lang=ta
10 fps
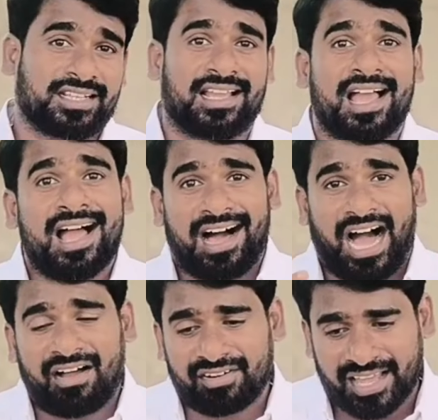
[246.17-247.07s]
சொல்லிட்டு
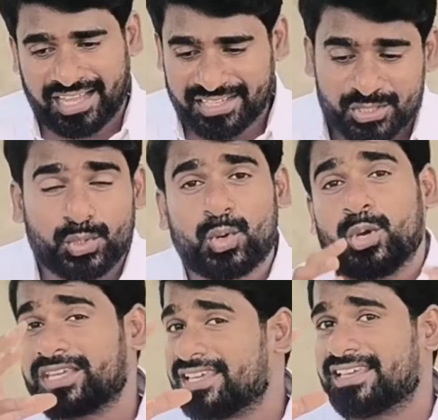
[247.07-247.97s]
ஆவலாக
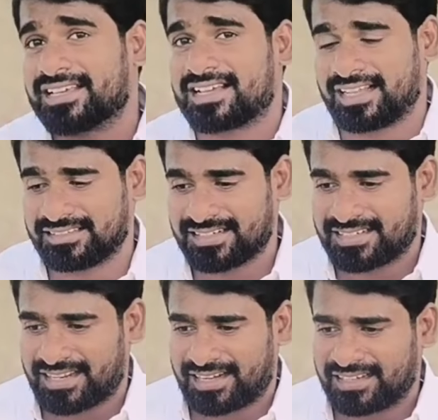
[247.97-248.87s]
எதிர்நோக்கி
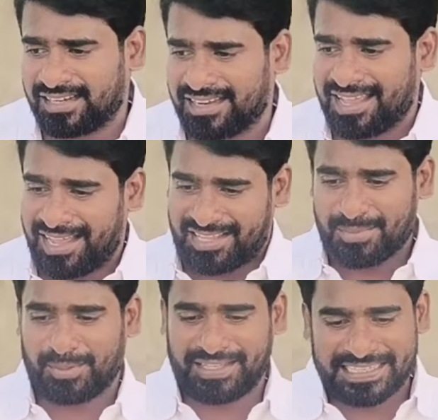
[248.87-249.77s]
காத்திருக்கிறார்கள்
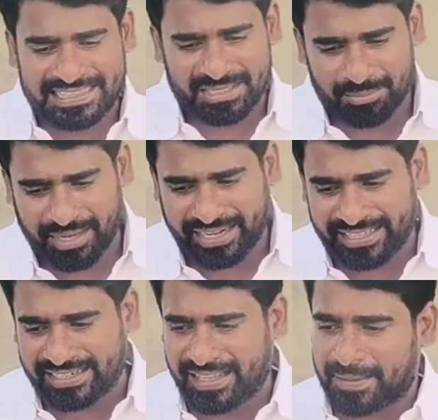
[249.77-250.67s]
அதே போல் இந்த
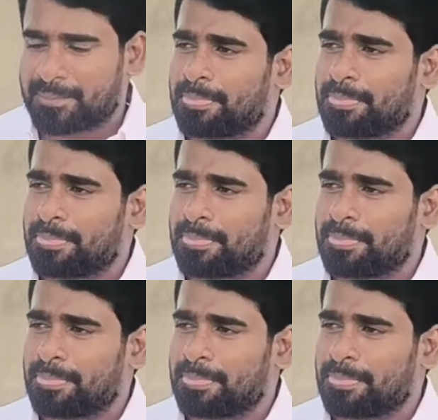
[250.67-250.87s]
மேடையில்